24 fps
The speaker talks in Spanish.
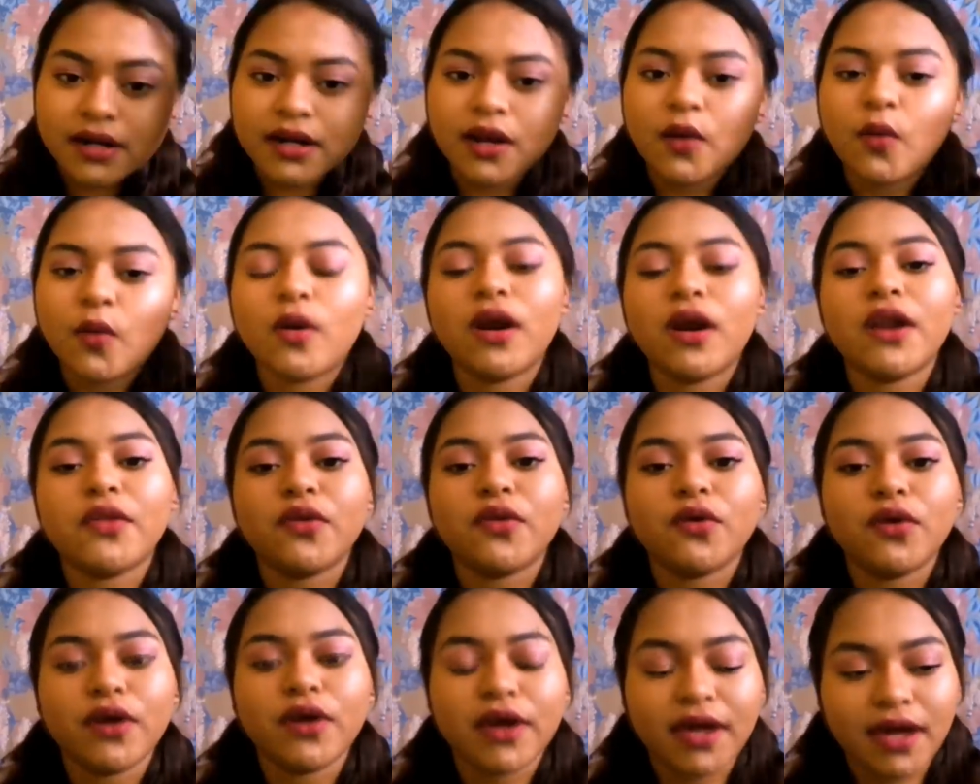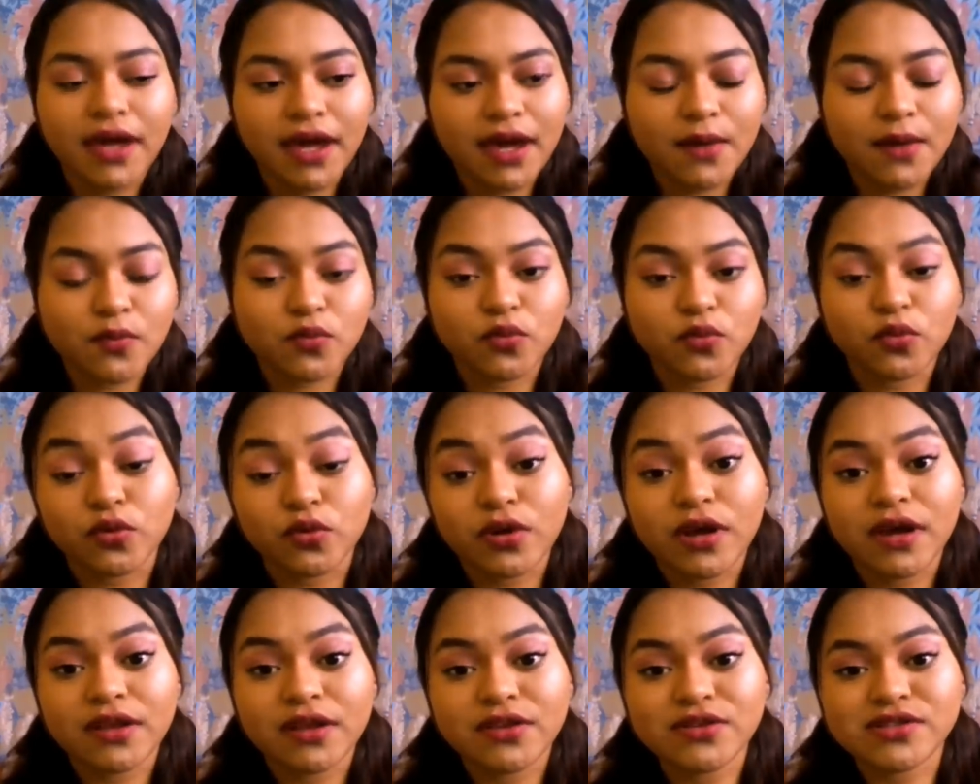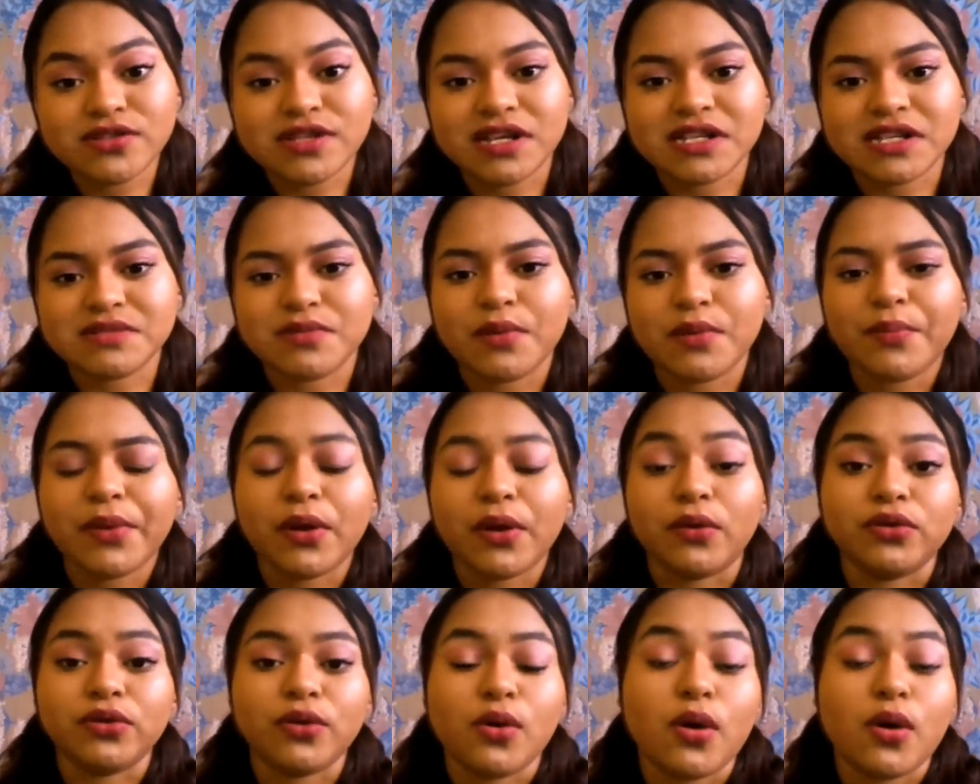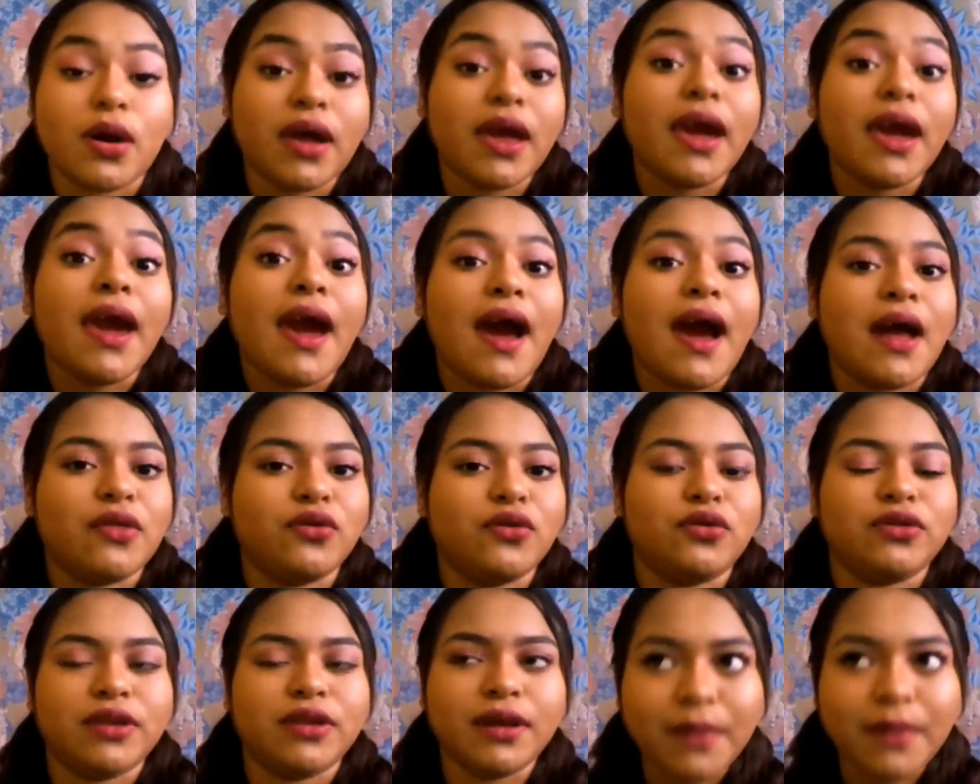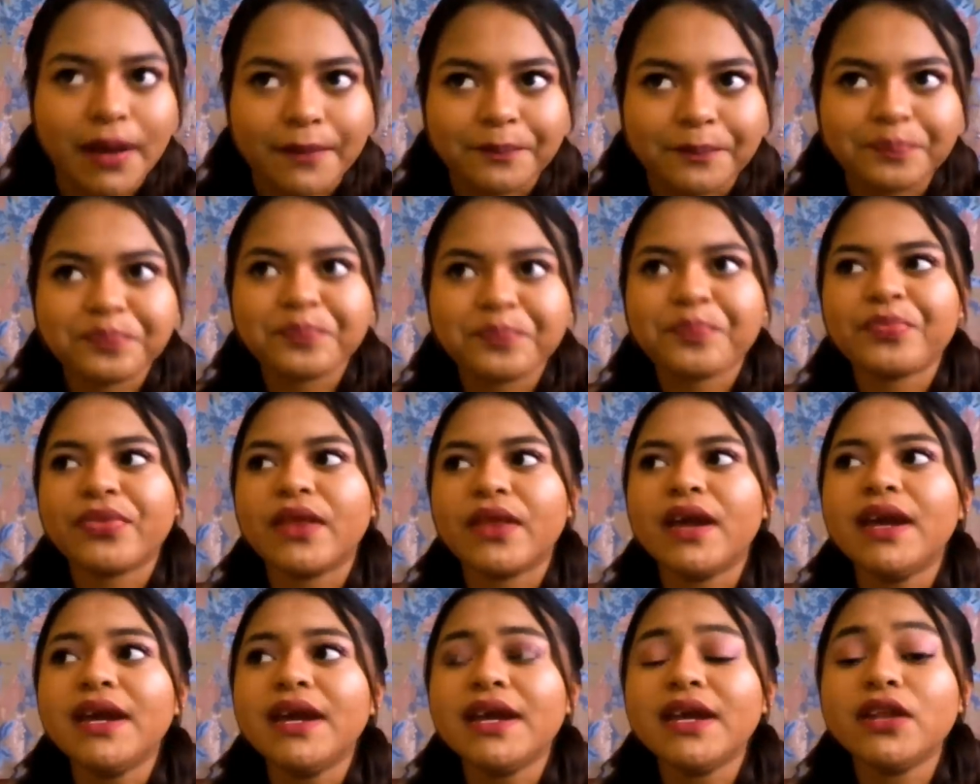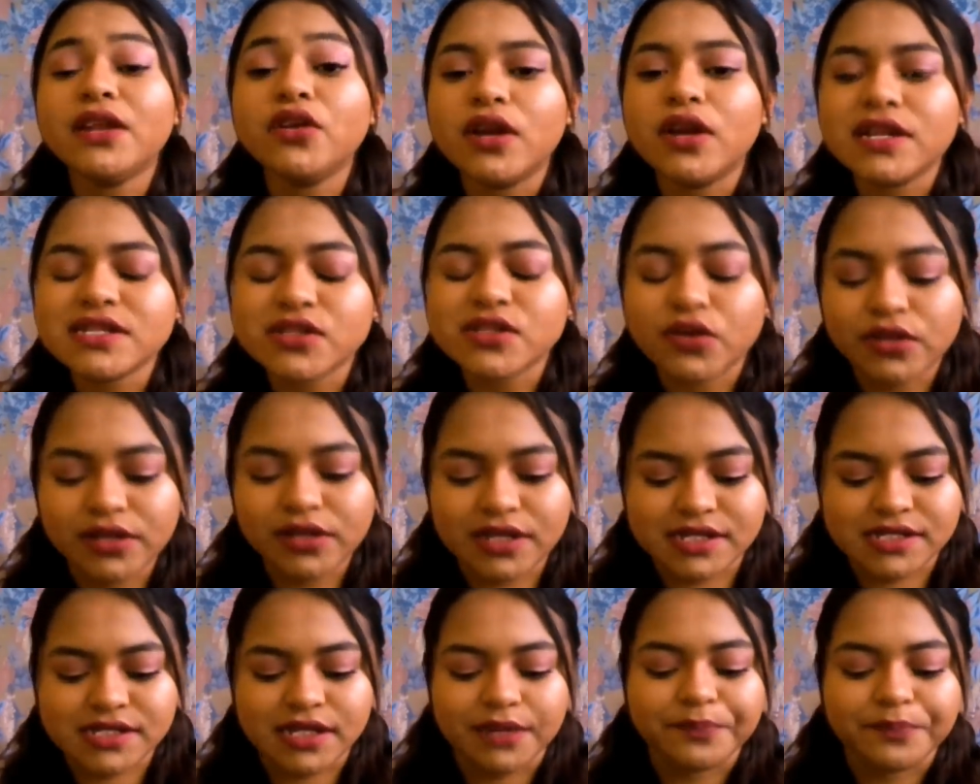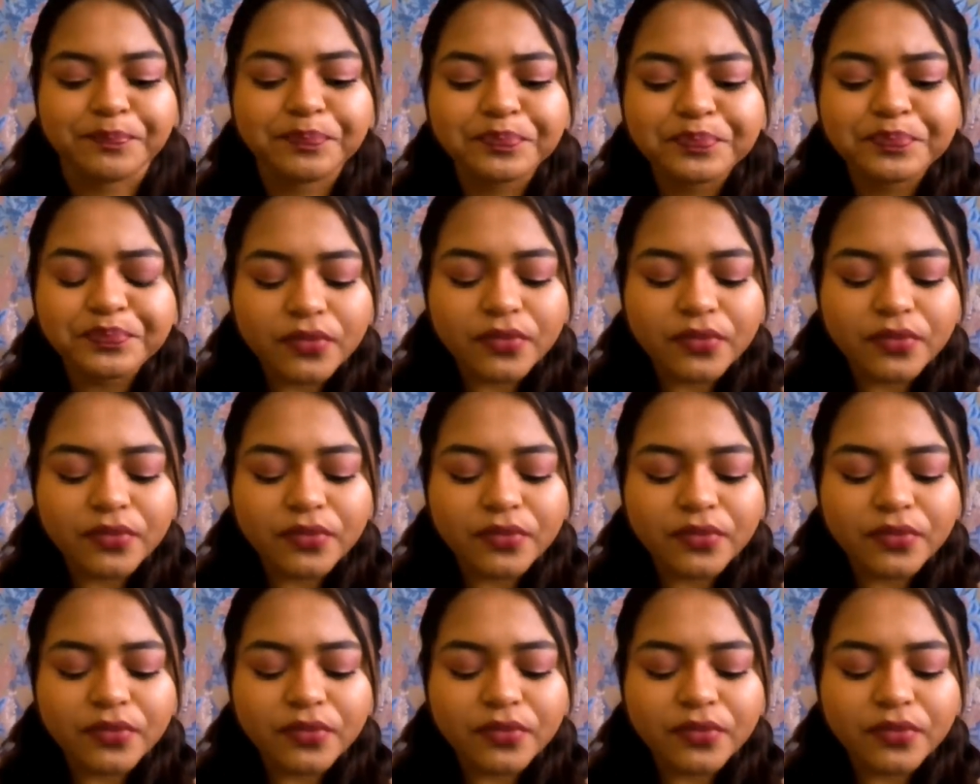Recuerdo que una de ustedes me preguntó que a dónde iba y no les contesté